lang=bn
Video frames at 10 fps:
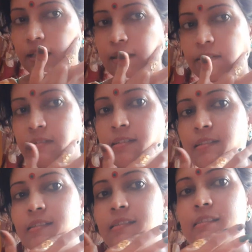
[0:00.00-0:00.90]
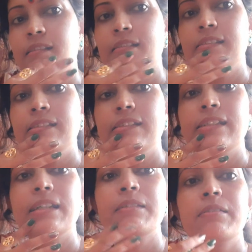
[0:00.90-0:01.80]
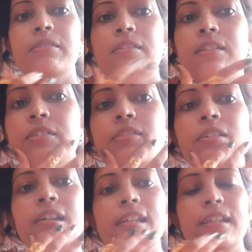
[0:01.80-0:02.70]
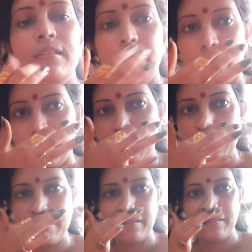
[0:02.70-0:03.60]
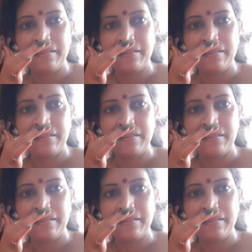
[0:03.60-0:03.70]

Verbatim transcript: ঠিক সাজুগুজু তো কিছুই হয়নি বাট দেখো